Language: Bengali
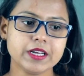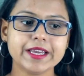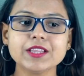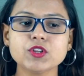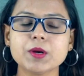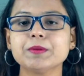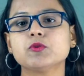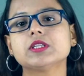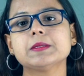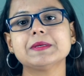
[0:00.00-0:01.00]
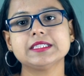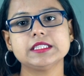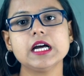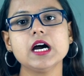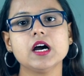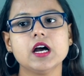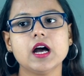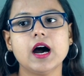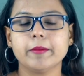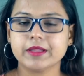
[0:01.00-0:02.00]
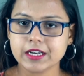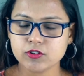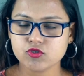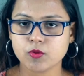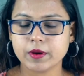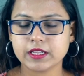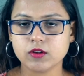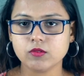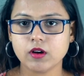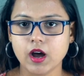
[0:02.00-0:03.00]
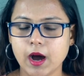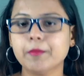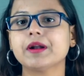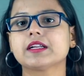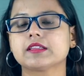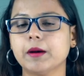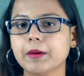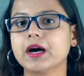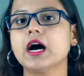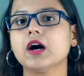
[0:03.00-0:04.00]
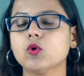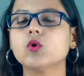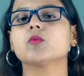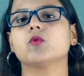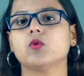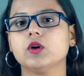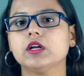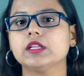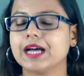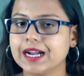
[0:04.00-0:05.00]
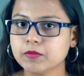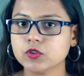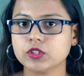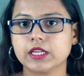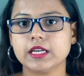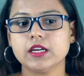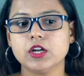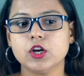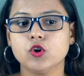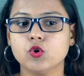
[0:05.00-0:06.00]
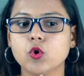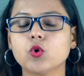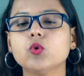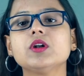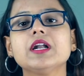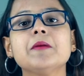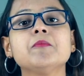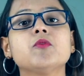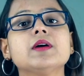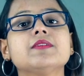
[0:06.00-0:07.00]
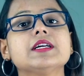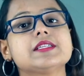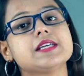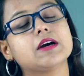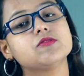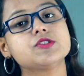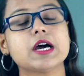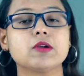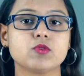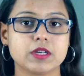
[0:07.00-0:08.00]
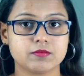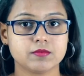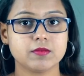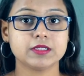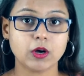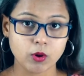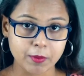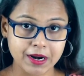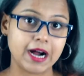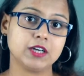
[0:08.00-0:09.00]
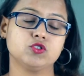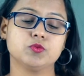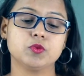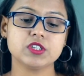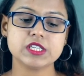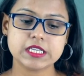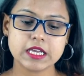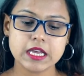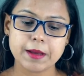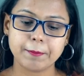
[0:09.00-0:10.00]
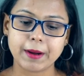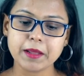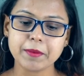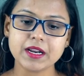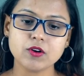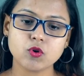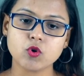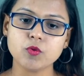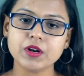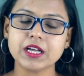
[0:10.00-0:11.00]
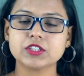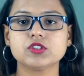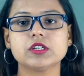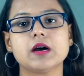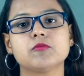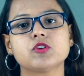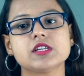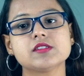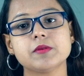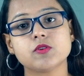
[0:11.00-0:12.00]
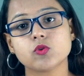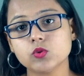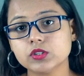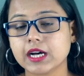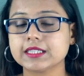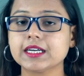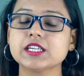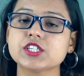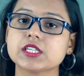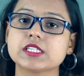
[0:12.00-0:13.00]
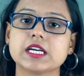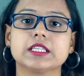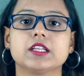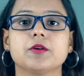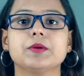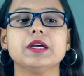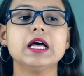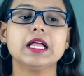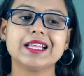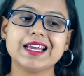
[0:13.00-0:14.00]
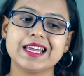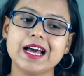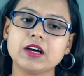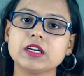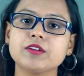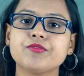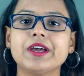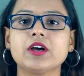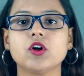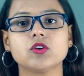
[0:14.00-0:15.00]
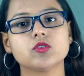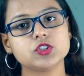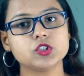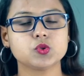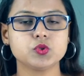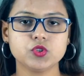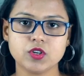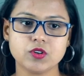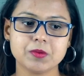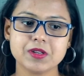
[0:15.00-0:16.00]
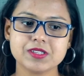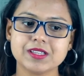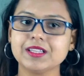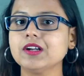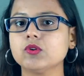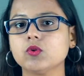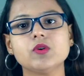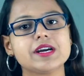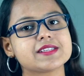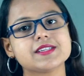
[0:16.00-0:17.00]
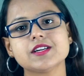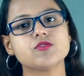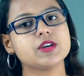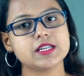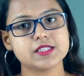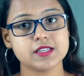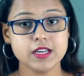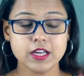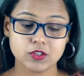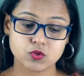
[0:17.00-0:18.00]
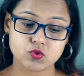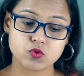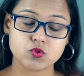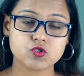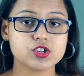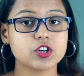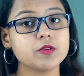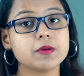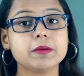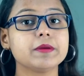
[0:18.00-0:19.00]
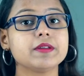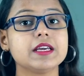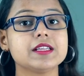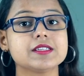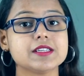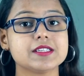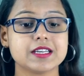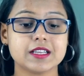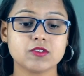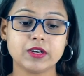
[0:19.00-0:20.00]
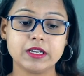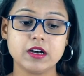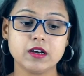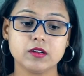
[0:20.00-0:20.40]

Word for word: কিন্তু আমি বলতে পারছি না আমাদের একটু সময় দাও আমরা একটা ধামাকা করব তারই মধ্যে রঘুর নাম বলে ফেলেছে এখন চারুকে তাও আবার আর্য বলেছে যে বারে বারে রঘু বলে একজনের নাম উঠে আসছে এবার রঘুর দাদাকে সেটা জানতে হবে তাই এরা এখন একটা ফেক কল করেছে সূর্যকে করে বলেছে দাদা রঘুর অ্যাক্সিডেন্ট হয়ে গেছে তো সূর্যশেখর ভেবে নিয়েছে যে এটা তো একটা